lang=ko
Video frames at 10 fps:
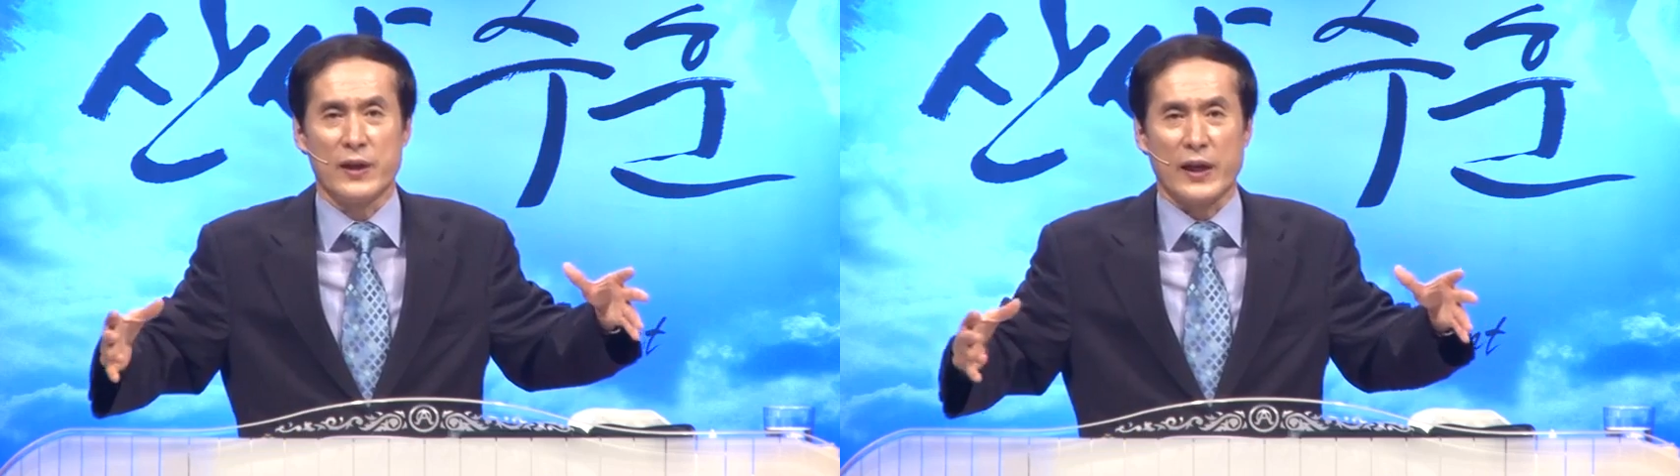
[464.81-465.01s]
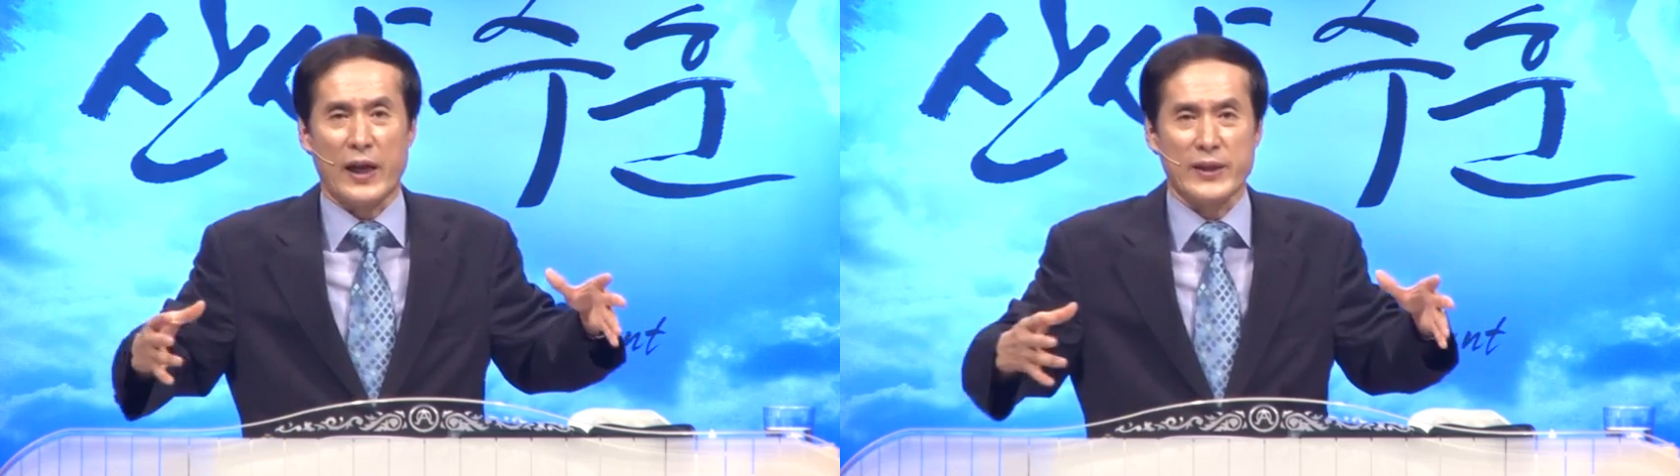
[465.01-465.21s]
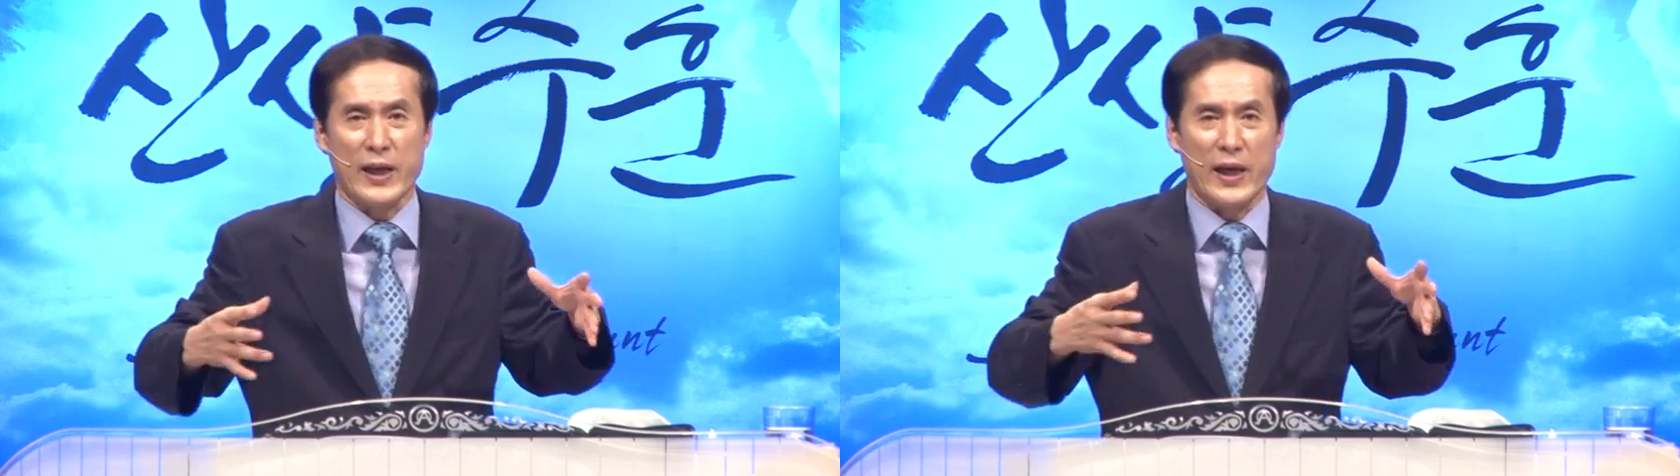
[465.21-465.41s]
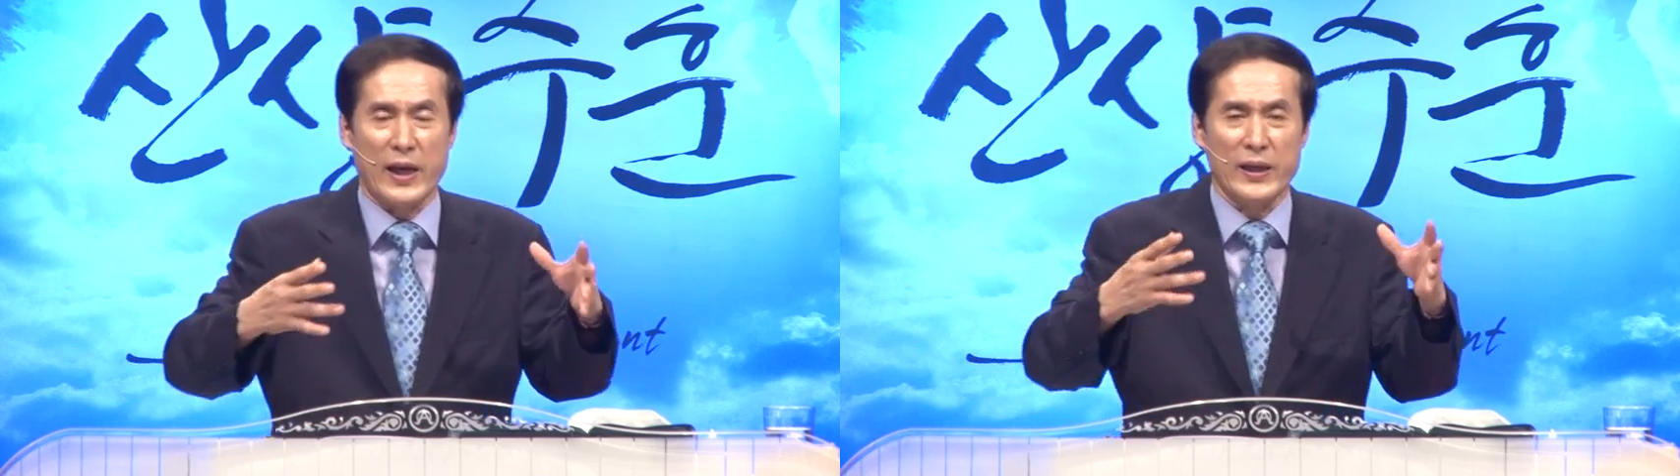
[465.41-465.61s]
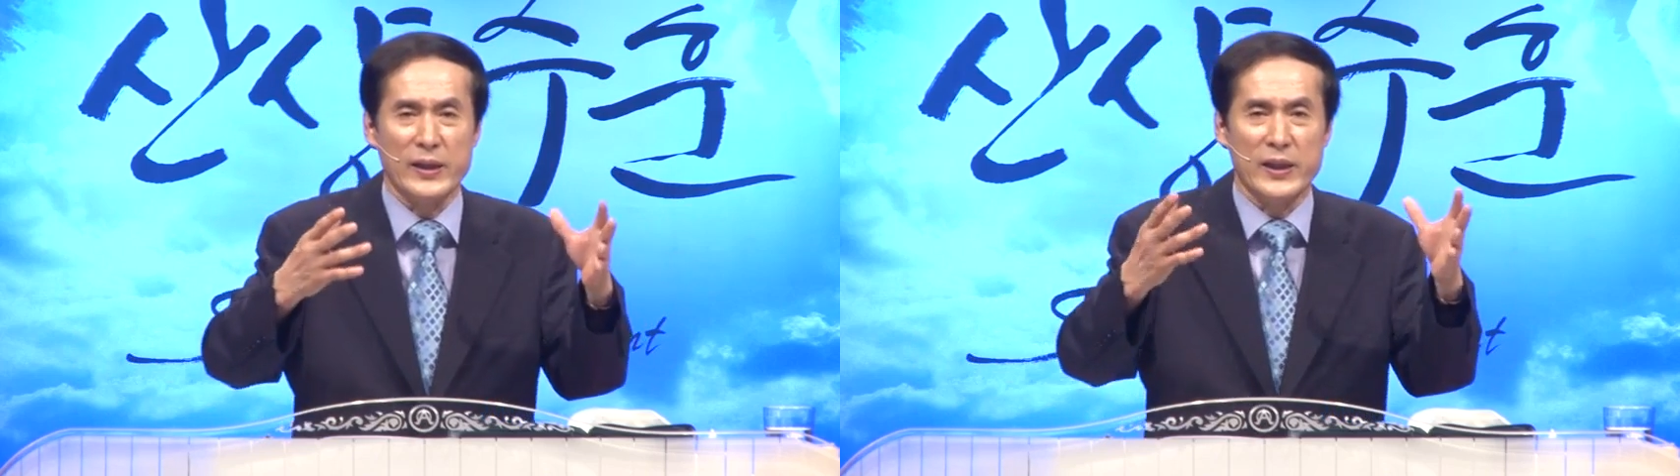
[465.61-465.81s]

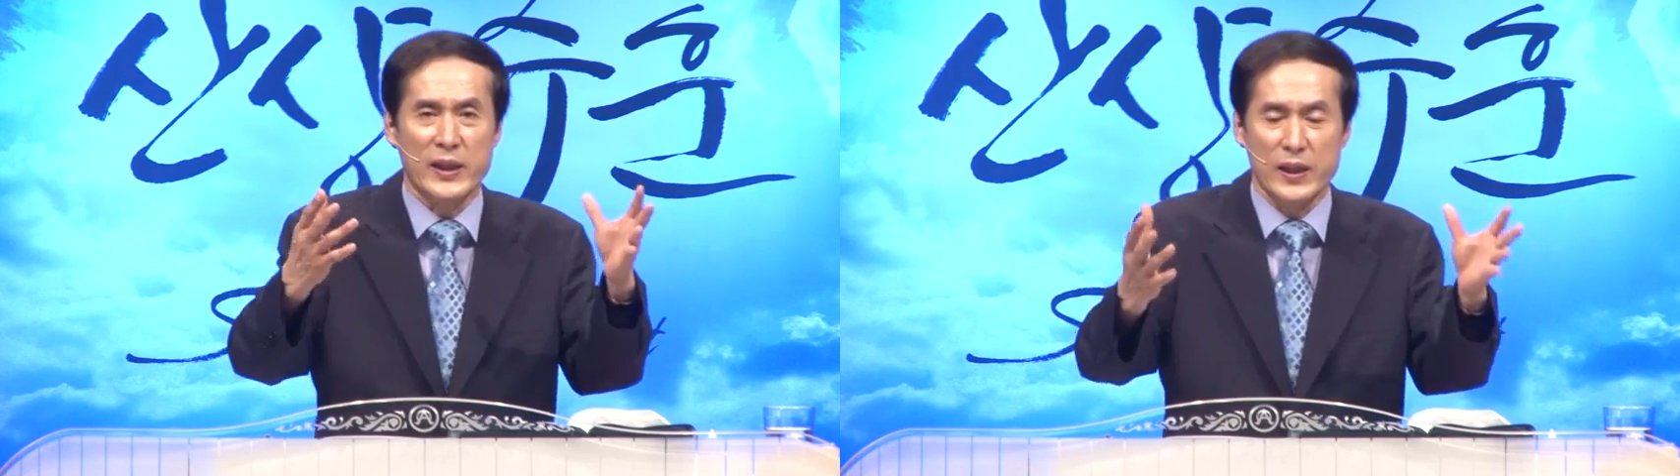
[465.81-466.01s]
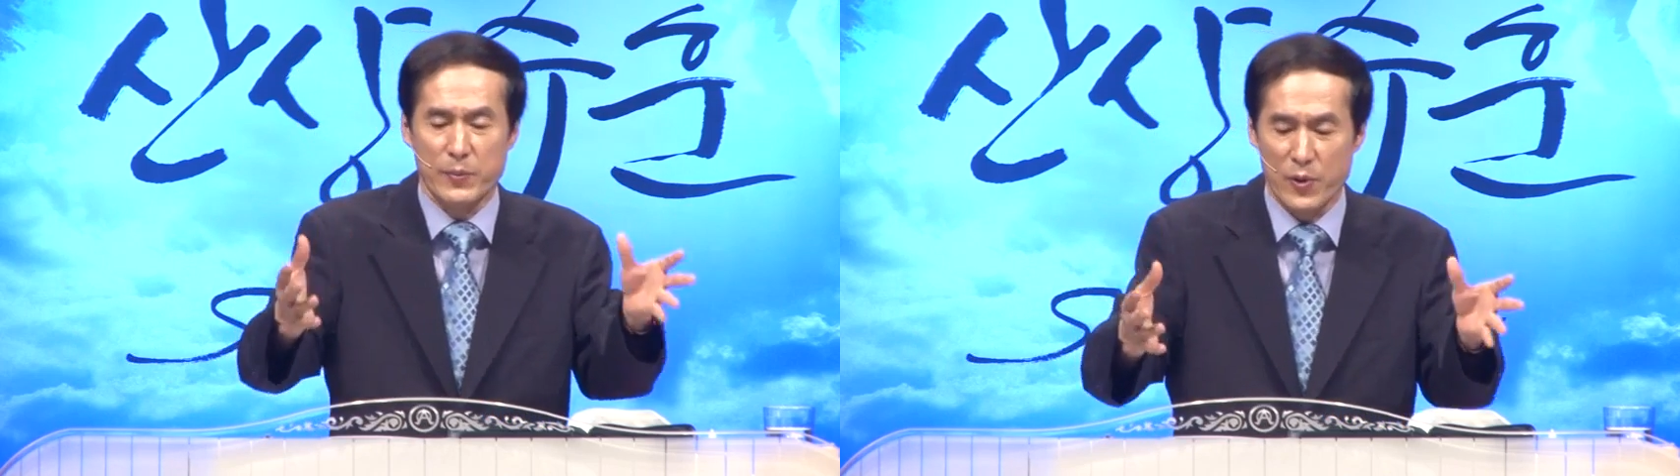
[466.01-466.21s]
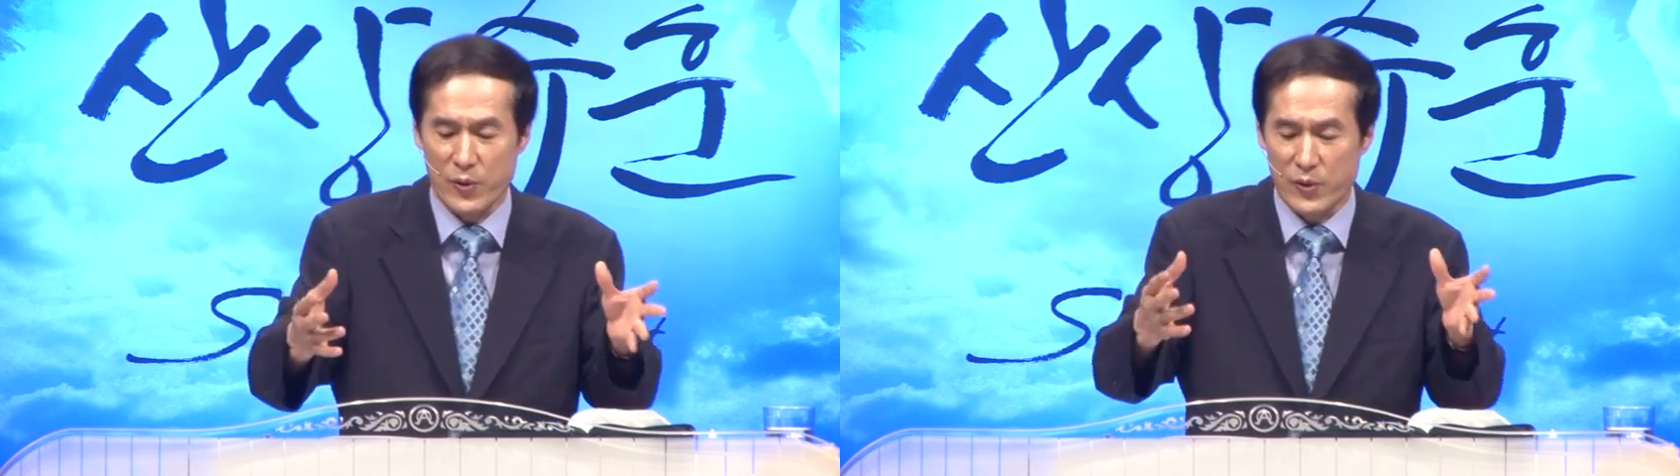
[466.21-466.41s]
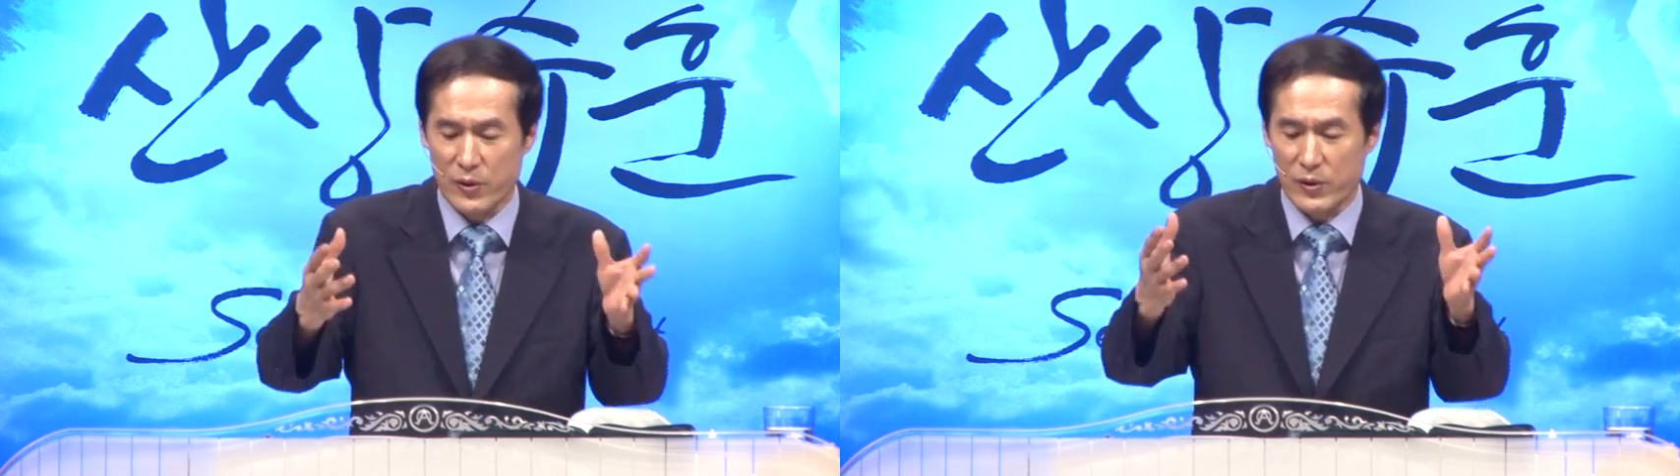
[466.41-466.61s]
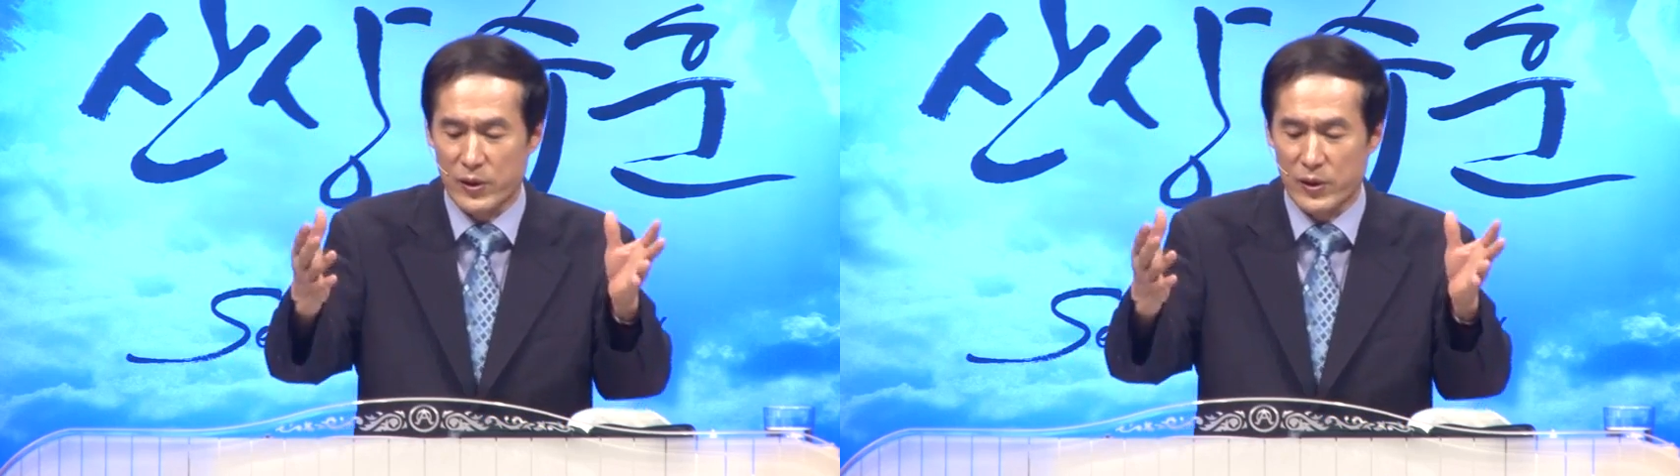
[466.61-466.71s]
가장 허무고